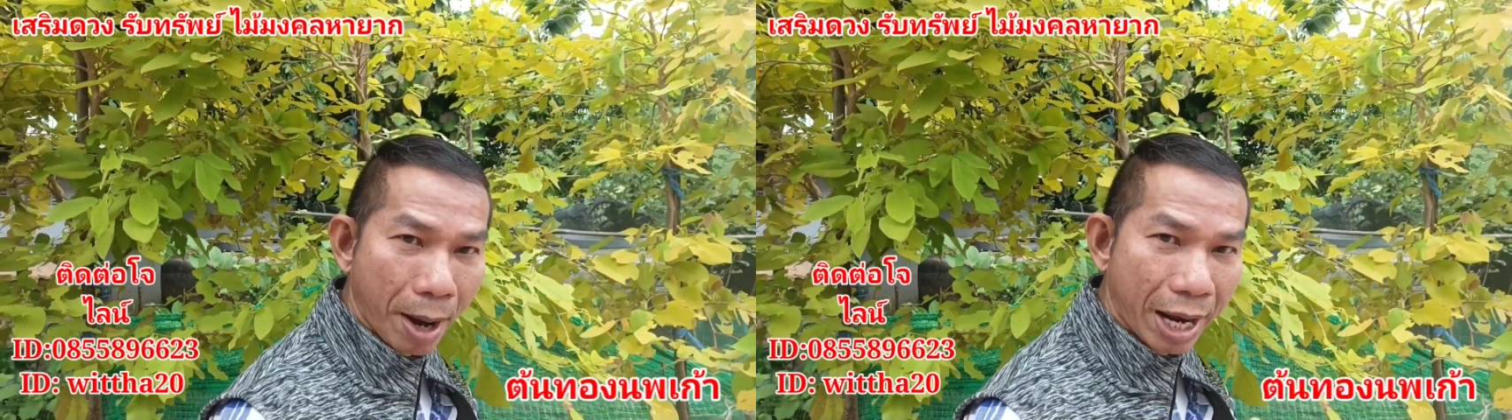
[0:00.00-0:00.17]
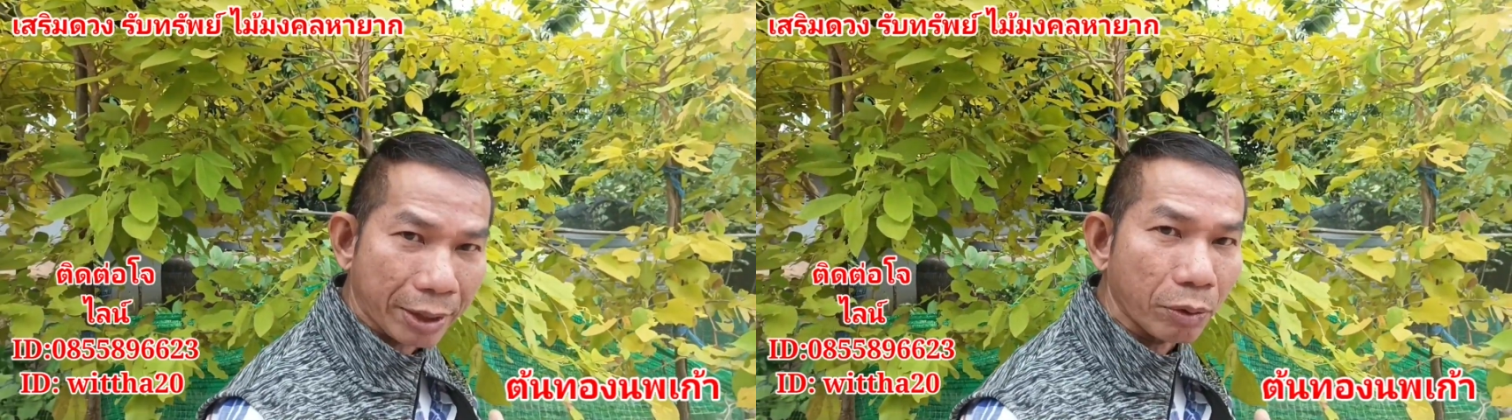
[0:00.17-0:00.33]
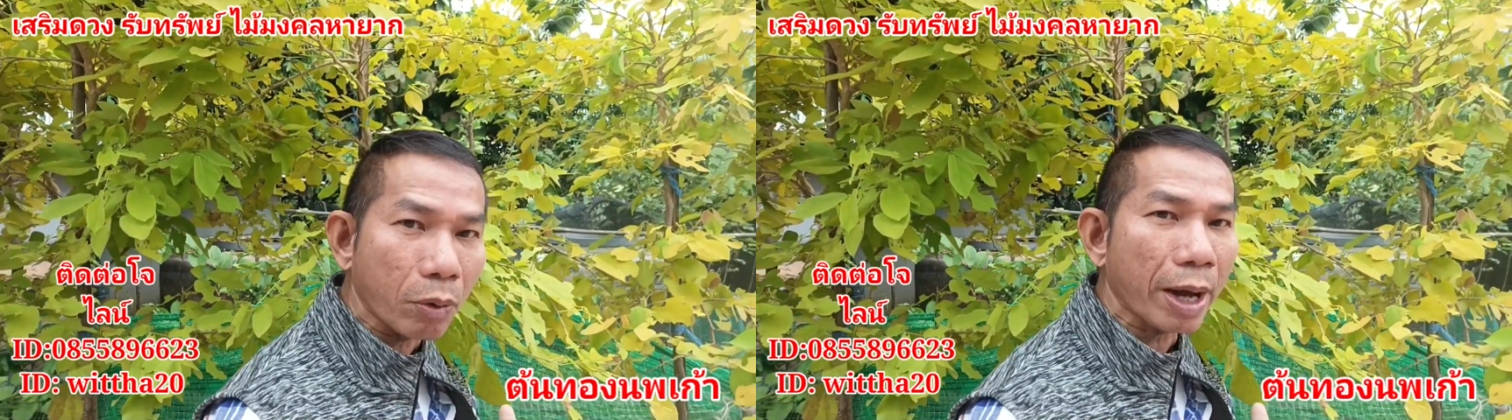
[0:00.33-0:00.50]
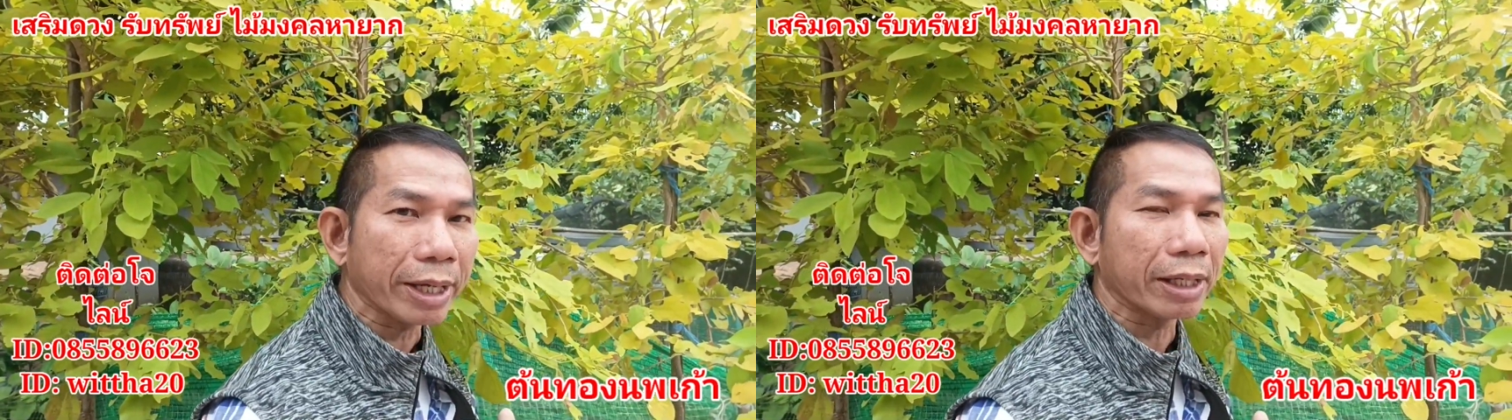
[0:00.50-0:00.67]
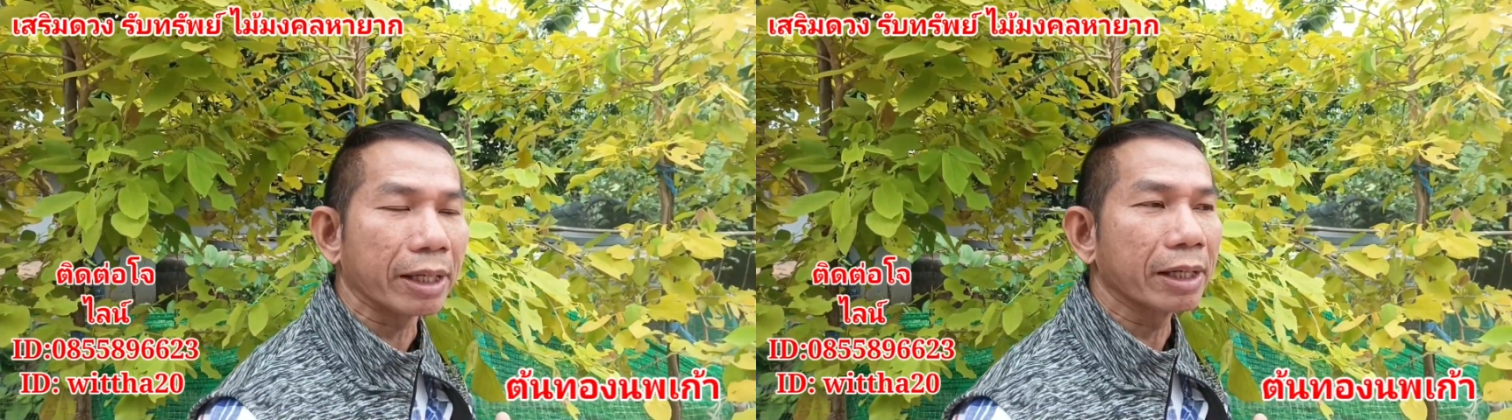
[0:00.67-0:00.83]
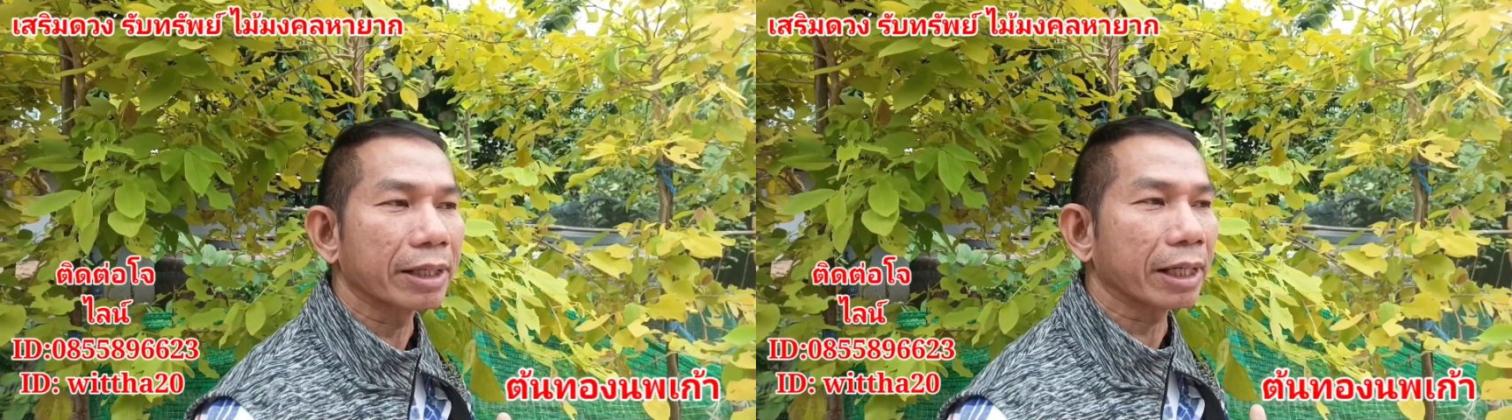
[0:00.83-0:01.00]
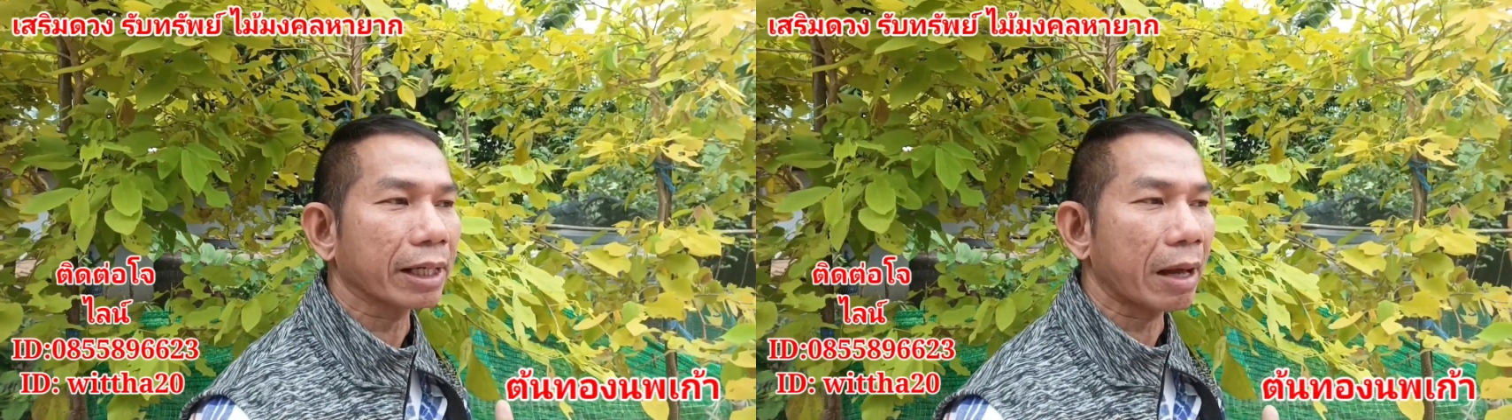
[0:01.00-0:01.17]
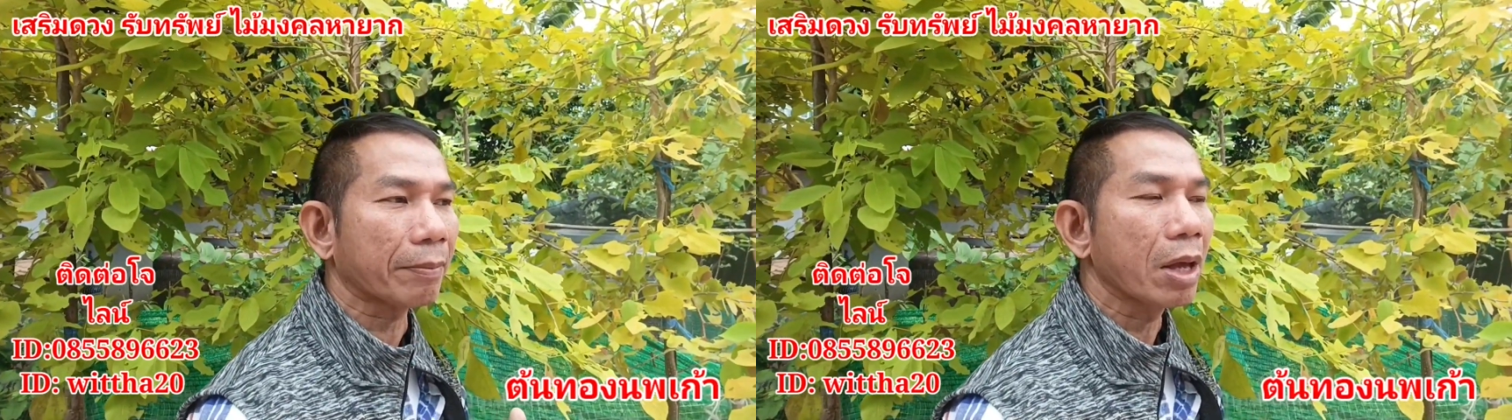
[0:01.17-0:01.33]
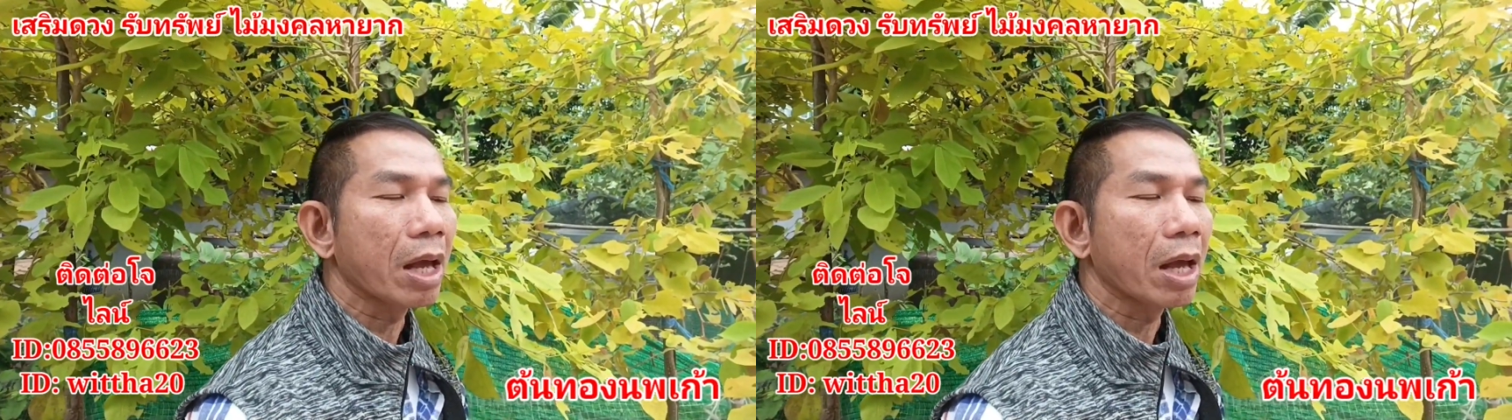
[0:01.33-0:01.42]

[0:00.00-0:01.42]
บ้านด้วยนะครับ